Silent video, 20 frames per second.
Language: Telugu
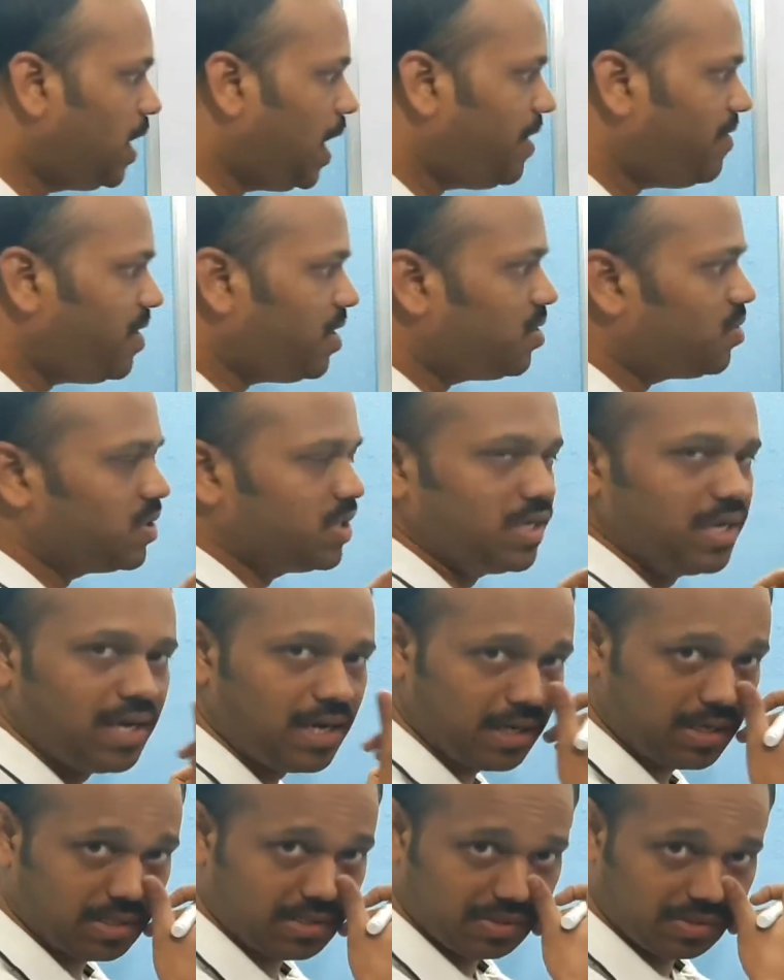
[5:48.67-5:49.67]
ఏమేం క్వశ్చన్లు
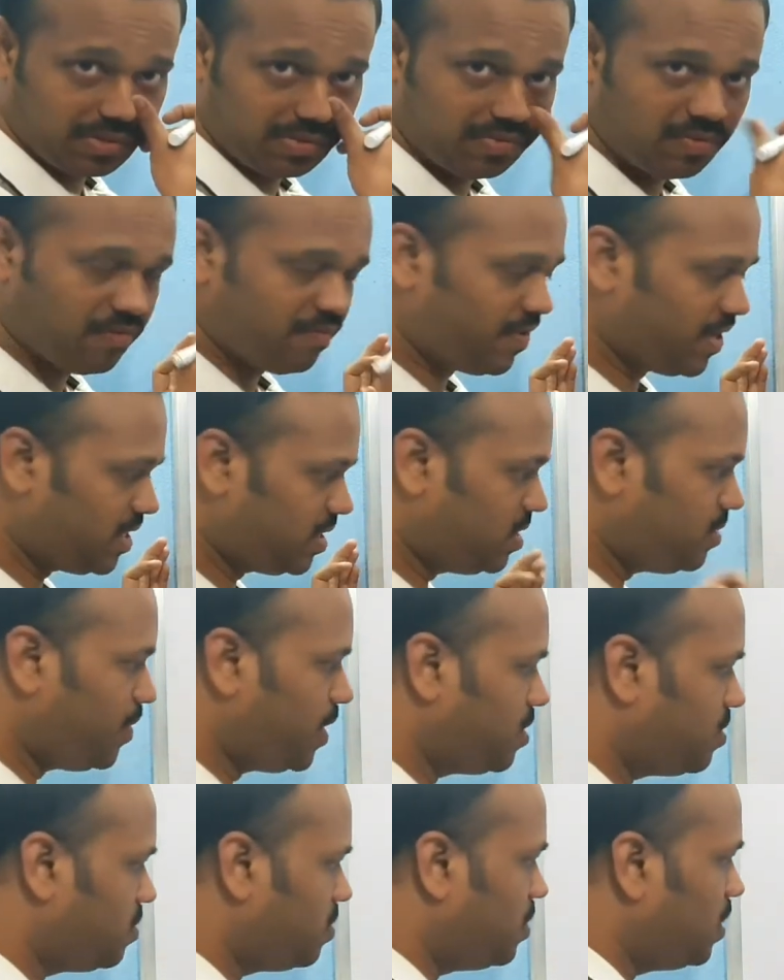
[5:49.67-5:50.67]
అడగచ్చు ఫస్ట్
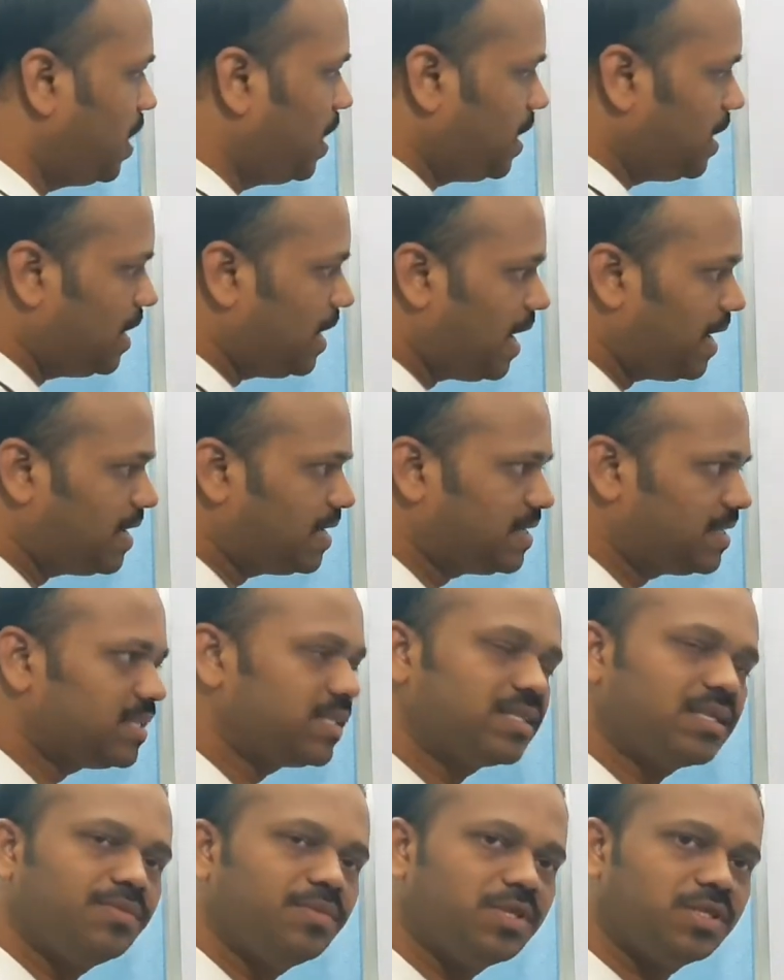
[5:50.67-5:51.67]
మనం ఇలాంటి
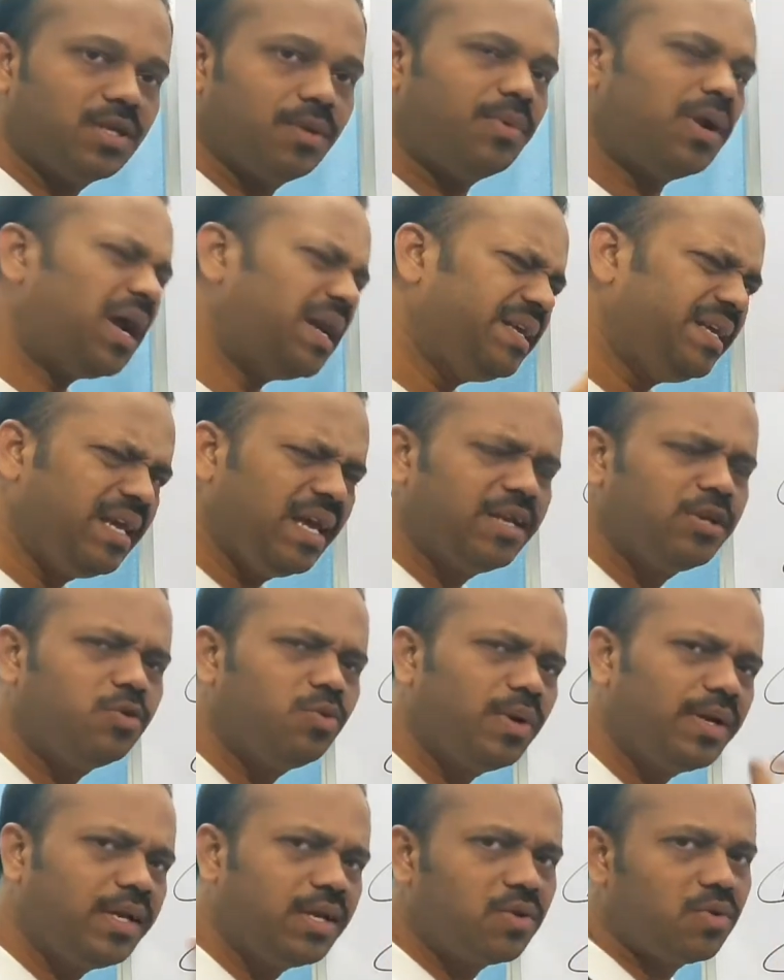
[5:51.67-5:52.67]
సిస్టమ్ ఇచ్చినప్పుడు అది
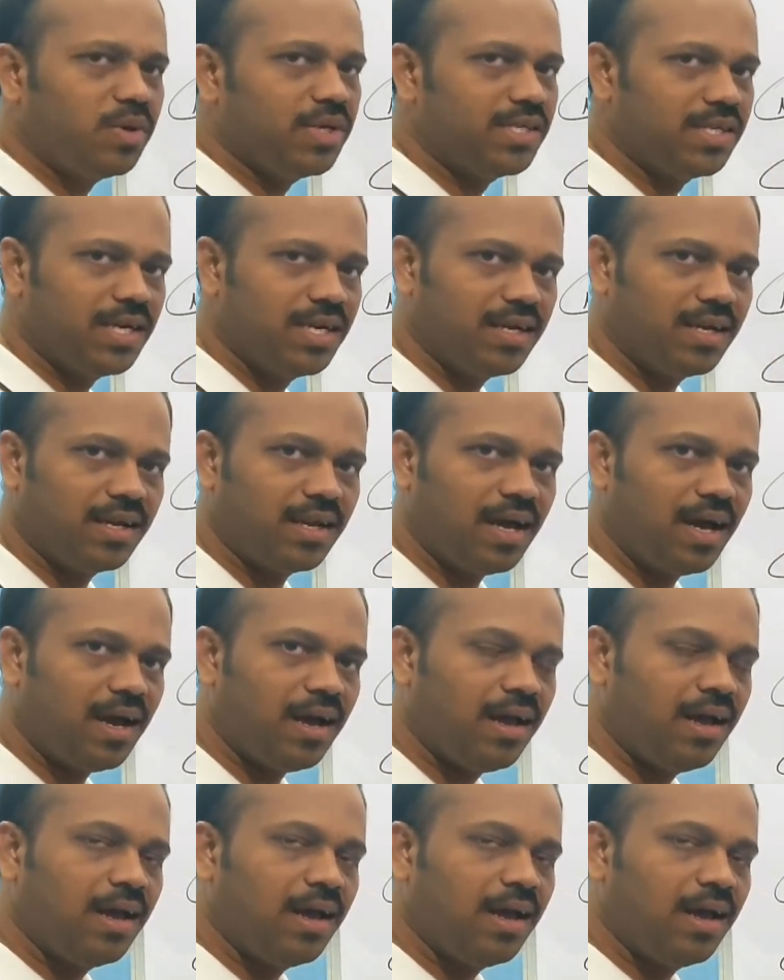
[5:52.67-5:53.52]
ఎటువంటి క్వశ్చన్ అడిగినా